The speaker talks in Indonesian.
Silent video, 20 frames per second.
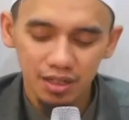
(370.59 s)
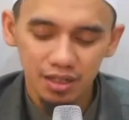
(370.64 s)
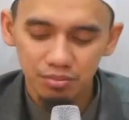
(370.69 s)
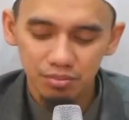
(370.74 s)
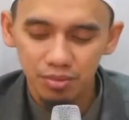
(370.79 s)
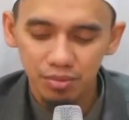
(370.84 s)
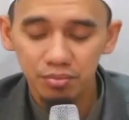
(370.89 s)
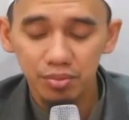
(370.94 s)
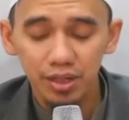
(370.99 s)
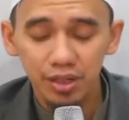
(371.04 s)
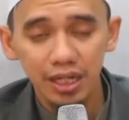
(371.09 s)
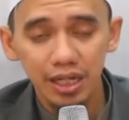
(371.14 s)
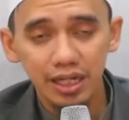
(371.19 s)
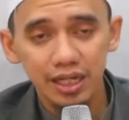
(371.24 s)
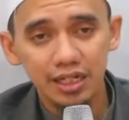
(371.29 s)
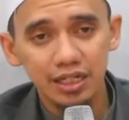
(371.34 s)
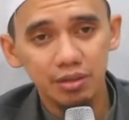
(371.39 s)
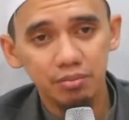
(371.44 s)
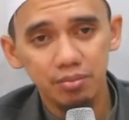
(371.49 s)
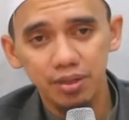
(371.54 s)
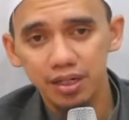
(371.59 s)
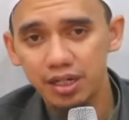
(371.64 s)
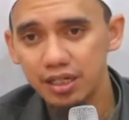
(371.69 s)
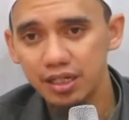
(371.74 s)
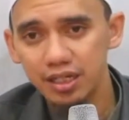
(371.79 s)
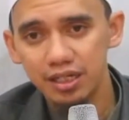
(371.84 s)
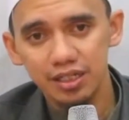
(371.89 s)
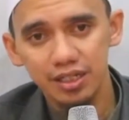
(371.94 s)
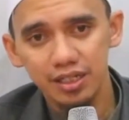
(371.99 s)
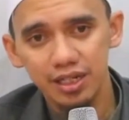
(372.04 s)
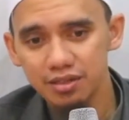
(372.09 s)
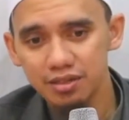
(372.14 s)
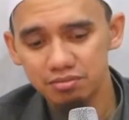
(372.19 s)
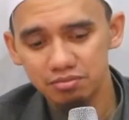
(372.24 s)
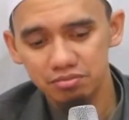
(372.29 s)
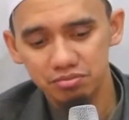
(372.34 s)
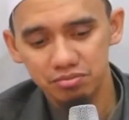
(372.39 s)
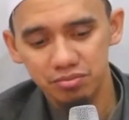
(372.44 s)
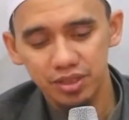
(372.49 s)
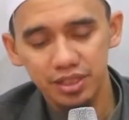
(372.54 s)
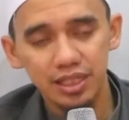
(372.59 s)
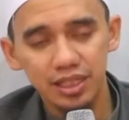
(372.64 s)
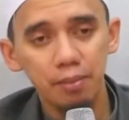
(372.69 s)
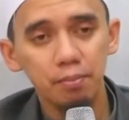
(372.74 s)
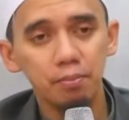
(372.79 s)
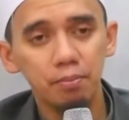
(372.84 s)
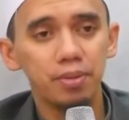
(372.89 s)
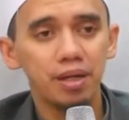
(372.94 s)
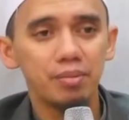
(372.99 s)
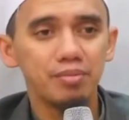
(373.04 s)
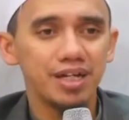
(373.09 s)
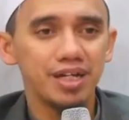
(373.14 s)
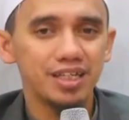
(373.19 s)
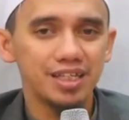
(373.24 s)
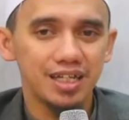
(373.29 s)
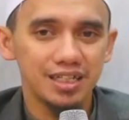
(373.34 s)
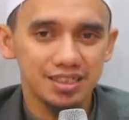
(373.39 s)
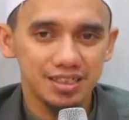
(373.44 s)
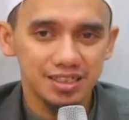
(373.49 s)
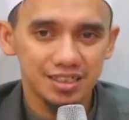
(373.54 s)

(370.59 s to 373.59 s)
memberikan kepada kita tanpa batas.